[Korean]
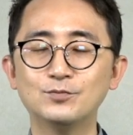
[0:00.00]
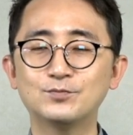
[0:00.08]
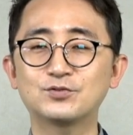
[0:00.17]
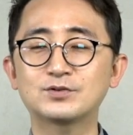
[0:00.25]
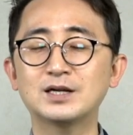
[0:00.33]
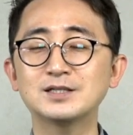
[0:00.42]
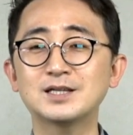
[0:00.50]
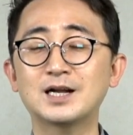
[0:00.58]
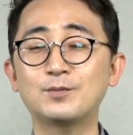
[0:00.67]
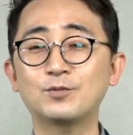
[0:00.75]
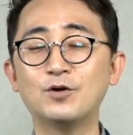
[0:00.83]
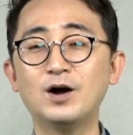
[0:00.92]
북한
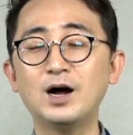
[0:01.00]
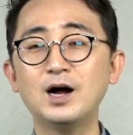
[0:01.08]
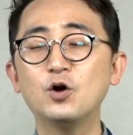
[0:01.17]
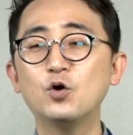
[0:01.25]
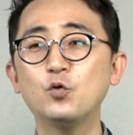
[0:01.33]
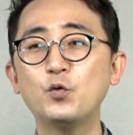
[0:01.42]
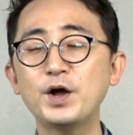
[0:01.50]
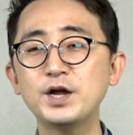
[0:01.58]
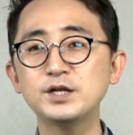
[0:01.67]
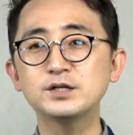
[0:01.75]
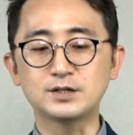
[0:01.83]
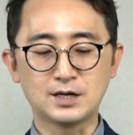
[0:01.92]
사람과
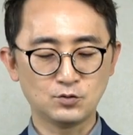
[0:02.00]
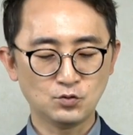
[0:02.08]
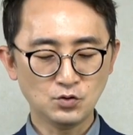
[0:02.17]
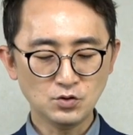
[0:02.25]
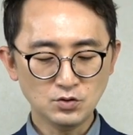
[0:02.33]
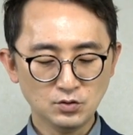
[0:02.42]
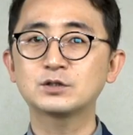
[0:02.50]
회의를 하고